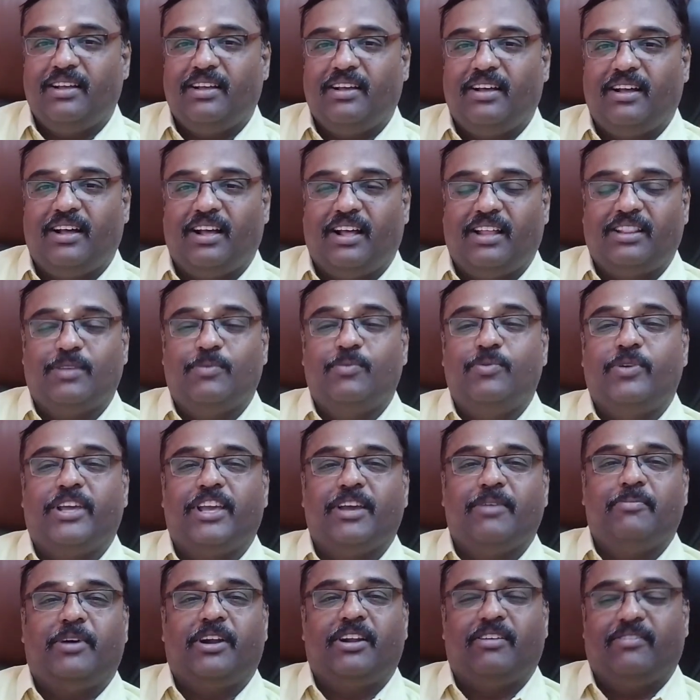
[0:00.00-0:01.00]
தான் அந்த
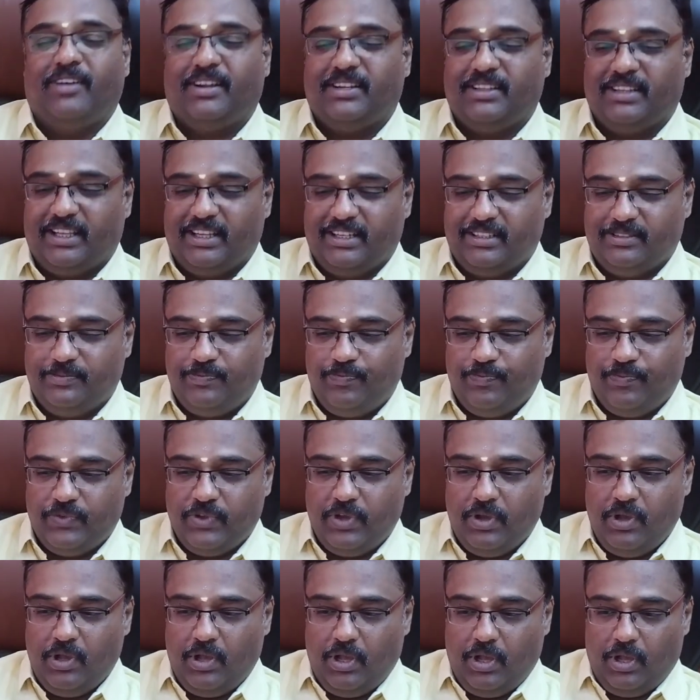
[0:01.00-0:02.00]
முக்கியமான வார்த்தைகள்
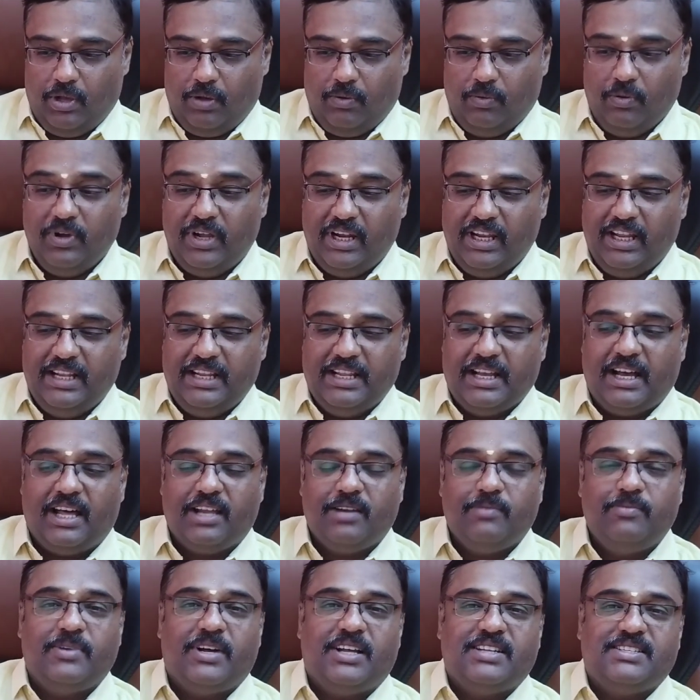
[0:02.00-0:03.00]
உங்களில்
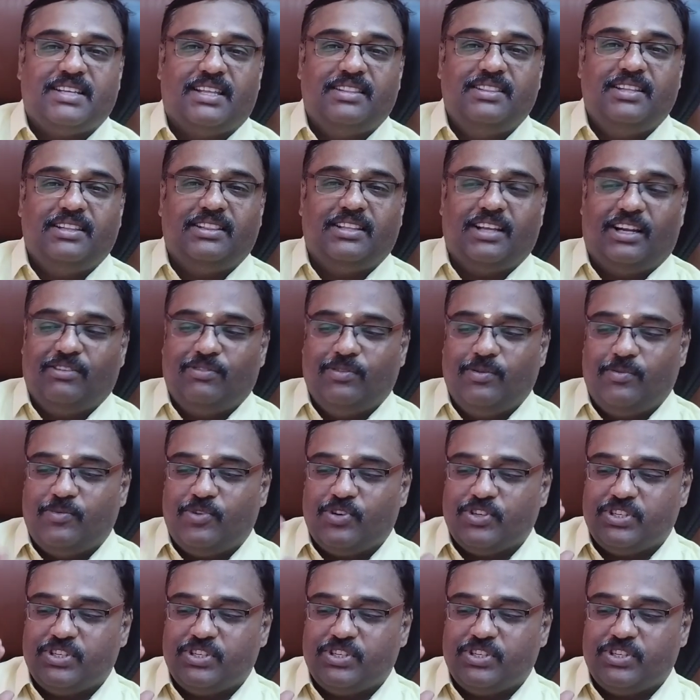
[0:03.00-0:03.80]
யாரும் நான் சந்தித்த அளவு